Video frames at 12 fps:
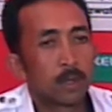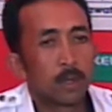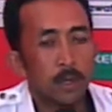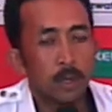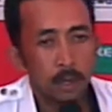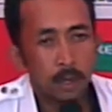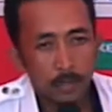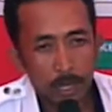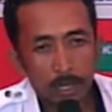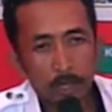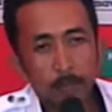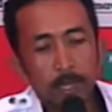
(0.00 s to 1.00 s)
Uh,
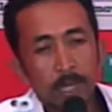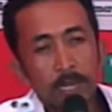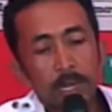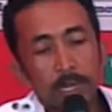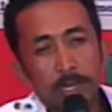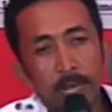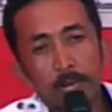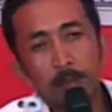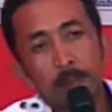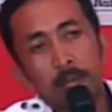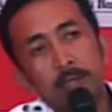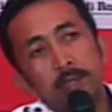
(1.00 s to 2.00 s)
target pertanian kita ke
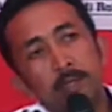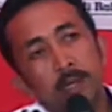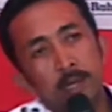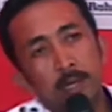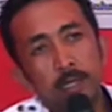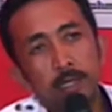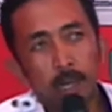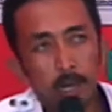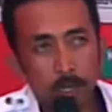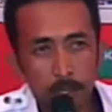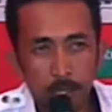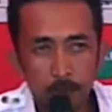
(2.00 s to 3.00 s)
depan uh, setelah
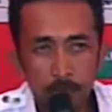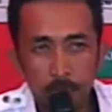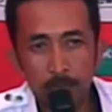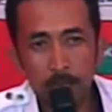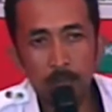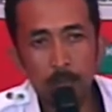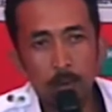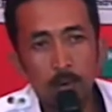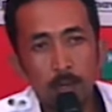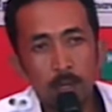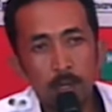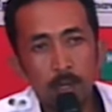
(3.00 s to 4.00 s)
kita melihat
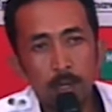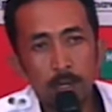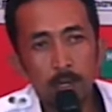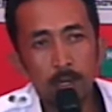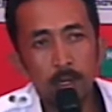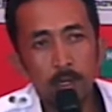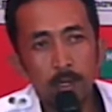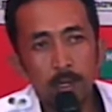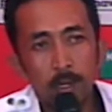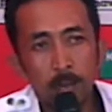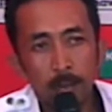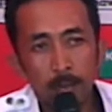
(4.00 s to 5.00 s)
bahwa uh,
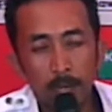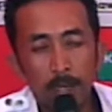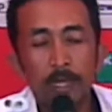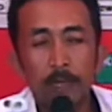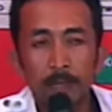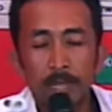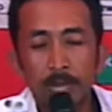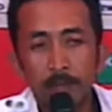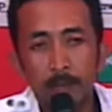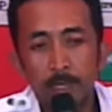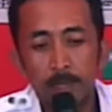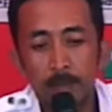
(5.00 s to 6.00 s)
hari ini petani
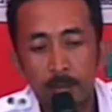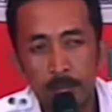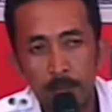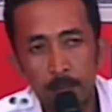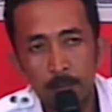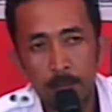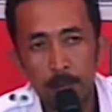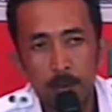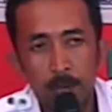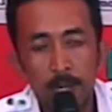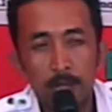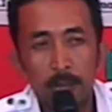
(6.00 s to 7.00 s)
masih berharap bahwa
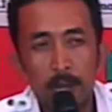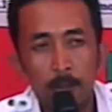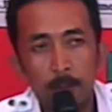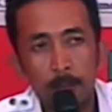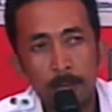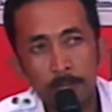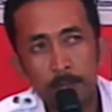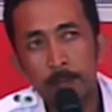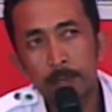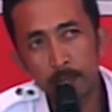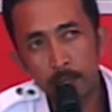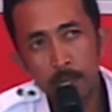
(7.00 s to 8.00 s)
dengan tanaman padi
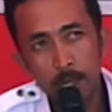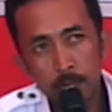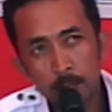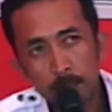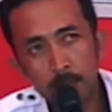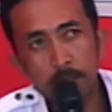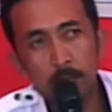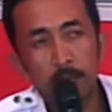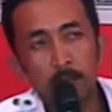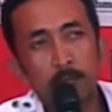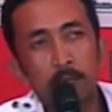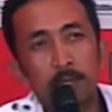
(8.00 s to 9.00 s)
tapi setelah
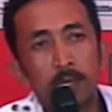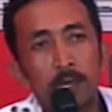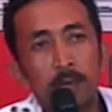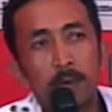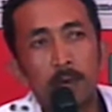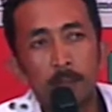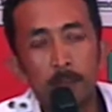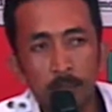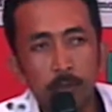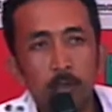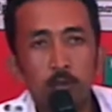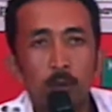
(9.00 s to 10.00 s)
kita lihat uh,
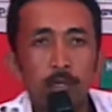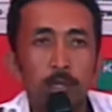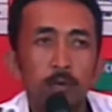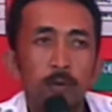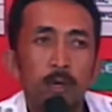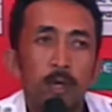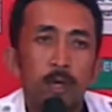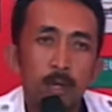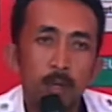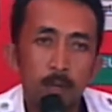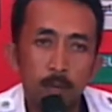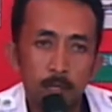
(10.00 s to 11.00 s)
faktor cuaca juga
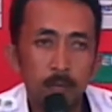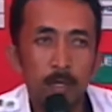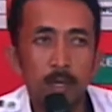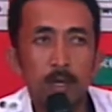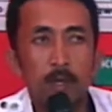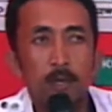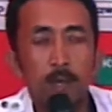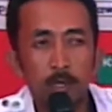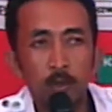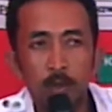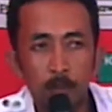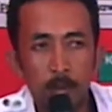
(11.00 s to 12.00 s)
maksudnya
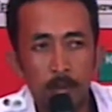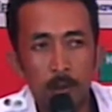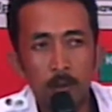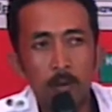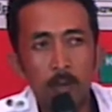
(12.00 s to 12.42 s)
begitu kemarau